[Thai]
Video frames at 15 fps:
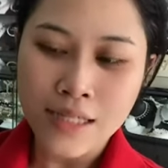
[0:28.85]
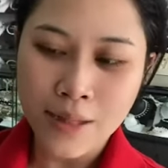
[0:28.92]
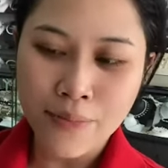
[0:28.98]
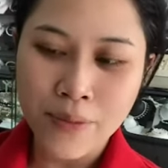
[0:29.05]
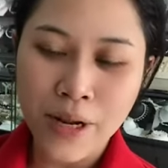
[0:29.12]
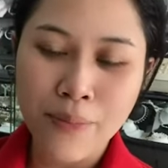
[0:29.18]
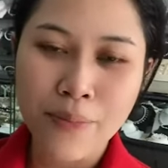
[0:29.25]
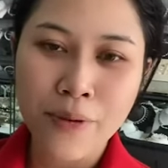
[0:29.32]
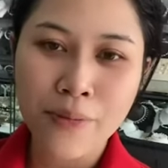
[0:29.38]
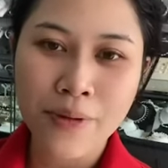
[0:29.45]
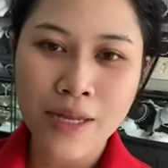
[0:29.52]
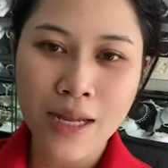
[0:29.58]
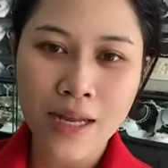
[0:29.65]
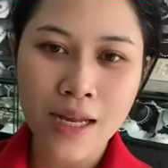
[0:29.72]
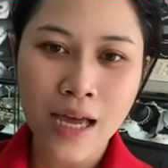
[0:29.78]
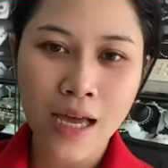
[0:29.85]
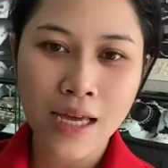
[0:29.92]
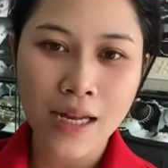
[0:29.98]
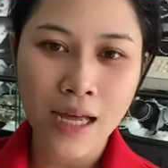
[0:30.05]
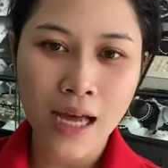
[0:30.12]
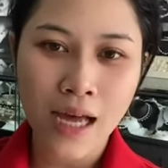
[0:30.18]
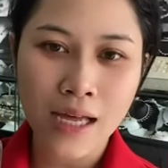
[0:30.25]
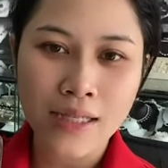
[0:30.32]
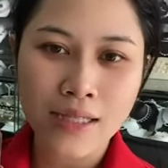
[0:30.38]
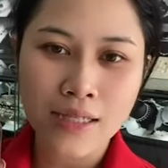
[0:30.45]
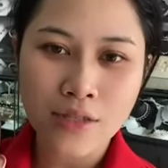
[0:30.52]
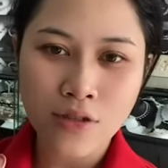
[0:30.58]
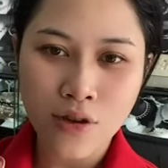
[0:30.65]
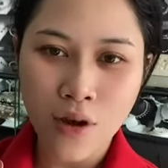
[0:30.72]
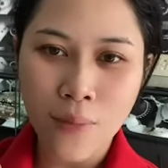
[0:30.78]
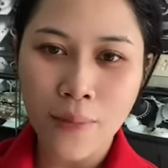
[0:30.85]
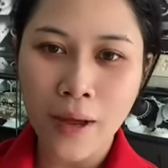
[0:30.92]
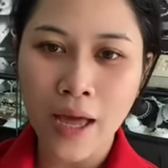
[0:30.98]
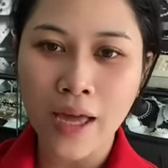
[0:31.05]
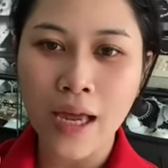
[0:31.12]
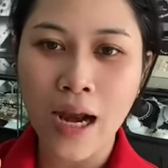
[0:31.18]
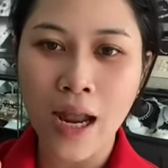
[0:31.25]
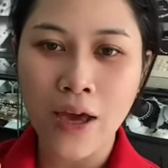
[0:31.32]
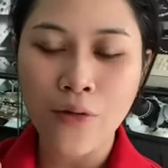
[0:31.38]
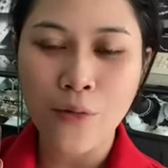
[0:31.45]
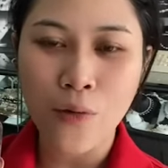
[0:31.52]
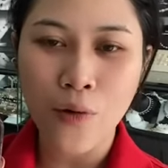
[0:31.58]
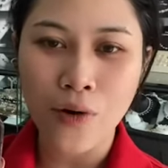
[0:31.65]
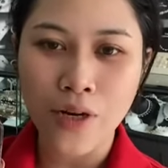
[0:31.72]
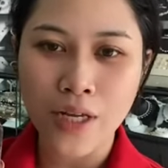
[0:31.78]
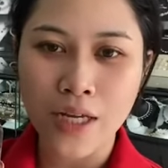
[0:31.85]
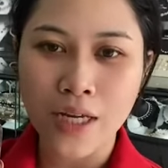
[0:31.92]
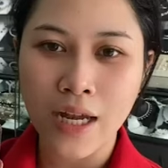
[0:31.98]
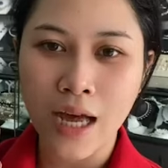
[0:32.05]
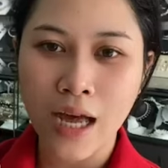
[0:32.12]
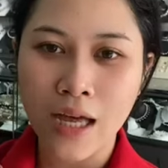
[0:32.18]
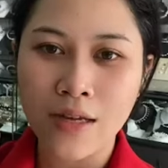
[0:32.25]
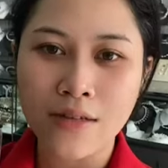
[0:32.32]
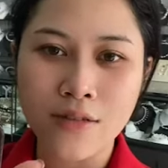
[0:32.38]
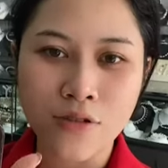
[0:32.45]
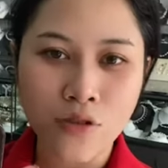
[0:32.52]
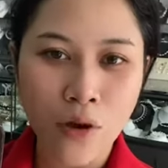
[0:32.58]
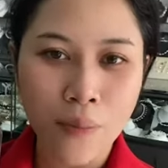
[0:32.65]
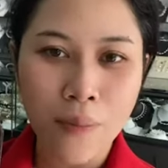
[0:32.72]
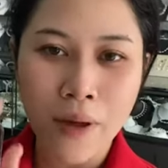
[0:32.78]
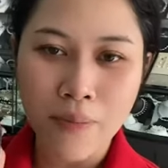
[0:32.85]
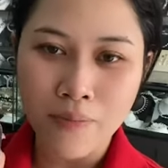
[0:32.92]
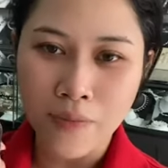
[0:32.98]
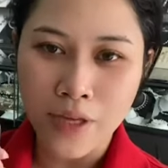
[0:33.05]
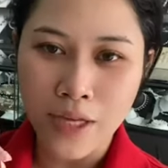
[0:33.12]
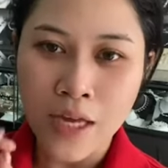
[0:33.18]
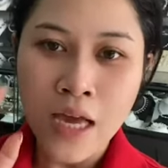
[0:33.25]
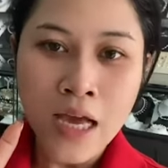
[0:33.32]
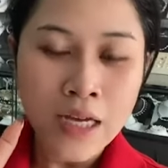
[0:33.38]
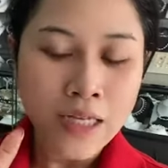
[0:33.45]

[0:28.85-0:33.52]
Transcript: สำหรับพี่พี่ท่านใดนะคะ ที่ชอบคล้ายๆวงนี้นะคะ หรือชอบแบบนี้